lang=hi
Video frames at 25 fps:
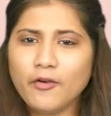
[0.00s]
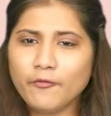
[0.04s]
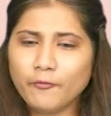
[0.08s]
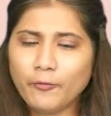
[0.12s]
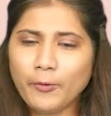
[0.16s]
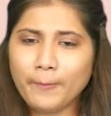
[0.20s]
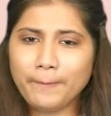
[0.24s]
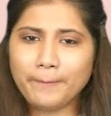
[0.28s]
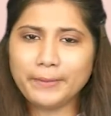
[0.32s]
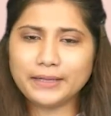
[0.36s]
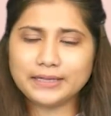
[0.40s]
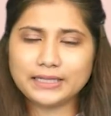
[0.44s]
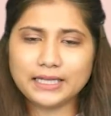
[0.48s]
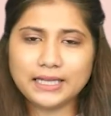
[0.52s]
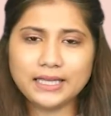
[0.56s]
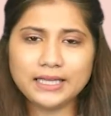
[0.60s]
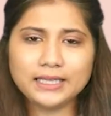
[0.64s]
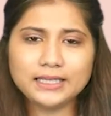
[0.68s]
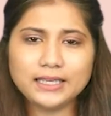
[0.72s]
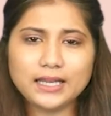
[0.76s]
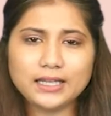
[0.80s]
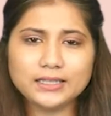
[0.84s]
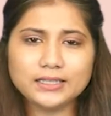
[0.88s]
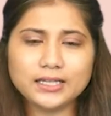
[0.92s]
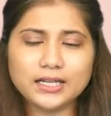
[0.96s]
वो पता
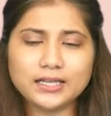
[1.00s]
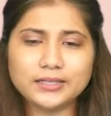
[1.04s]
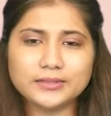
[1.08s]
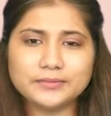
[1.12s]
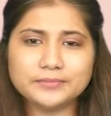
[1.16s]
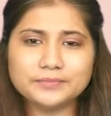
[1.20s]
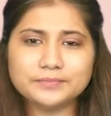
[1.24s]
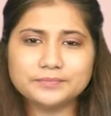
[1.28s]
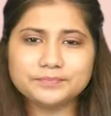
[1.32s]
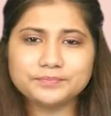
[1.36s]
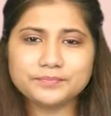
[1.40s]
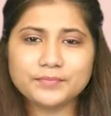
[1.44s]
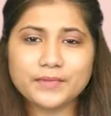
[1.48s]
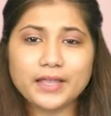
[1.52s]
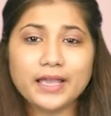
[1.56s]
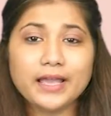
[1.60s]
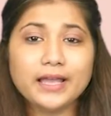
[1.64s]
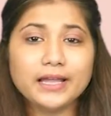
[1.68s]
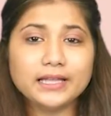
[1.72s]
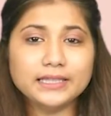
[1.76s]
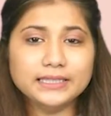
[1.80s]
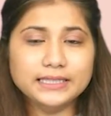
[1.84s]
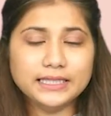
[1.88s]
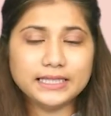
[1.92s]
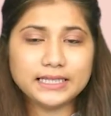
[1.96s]
है क्या था
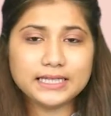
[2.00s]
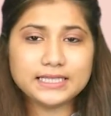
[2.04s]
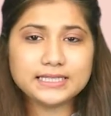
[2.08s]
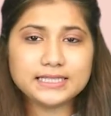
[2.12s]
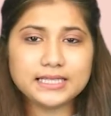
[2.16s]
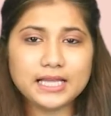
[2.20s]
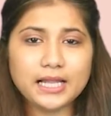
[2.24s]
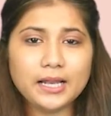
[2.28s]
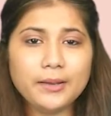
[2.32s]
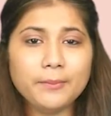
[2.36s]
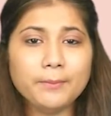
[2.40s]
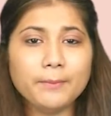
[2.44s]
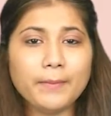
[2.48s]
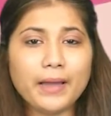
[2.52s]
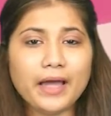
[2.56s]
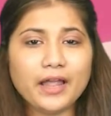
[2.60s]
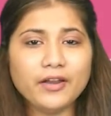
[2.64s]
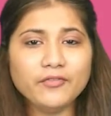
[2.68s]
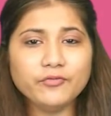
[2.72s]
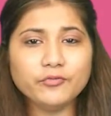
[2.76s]
दरअसल मैन